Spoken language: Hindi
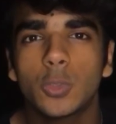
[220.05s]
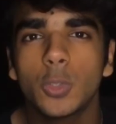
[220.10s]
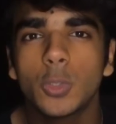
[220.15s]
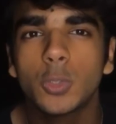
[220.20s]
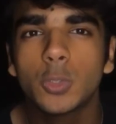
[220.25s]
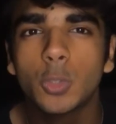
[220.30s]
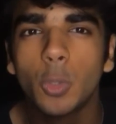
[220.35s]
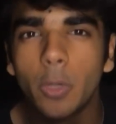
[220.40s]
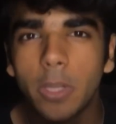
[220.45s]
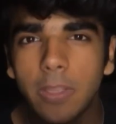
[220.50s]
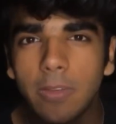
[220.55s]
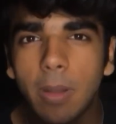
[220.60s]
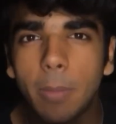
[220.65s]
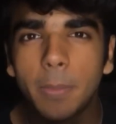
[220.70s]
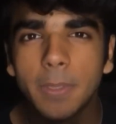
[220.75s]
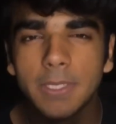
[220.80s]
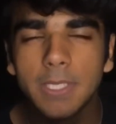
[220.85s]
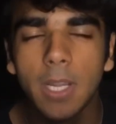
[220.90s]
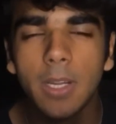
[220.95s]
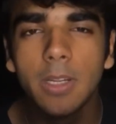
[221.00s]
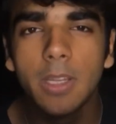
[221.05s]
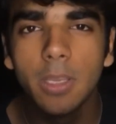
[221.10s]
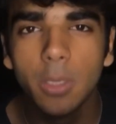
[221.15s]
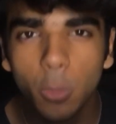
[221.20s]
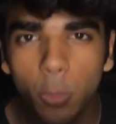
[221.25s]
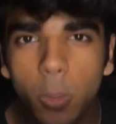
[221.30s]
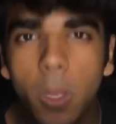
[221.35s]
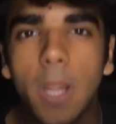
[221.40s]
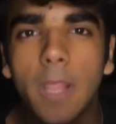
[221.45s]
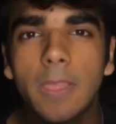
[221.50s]
स्टोरी वापस कंटिन्यू
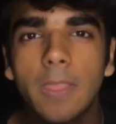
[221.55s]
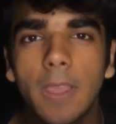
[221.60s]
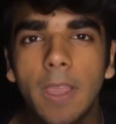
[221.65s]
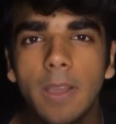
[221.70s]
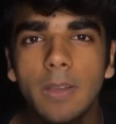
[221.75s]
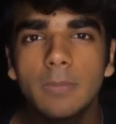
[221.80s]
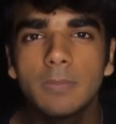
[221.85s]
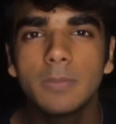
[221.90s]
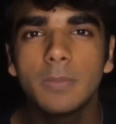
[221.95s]
करते हैं